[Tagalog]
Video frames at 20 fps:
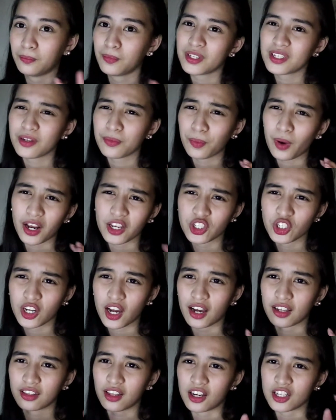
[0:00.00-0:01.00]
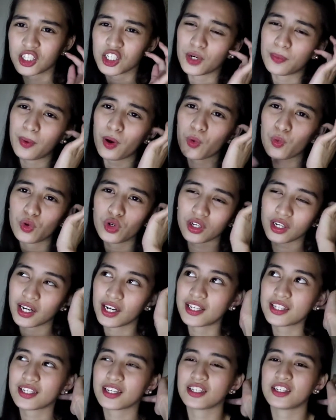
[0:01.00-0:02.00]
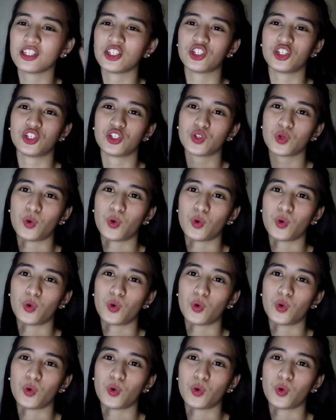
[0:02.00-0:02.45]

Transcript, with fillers: basta project ata siya. Pang whole class kasi siya.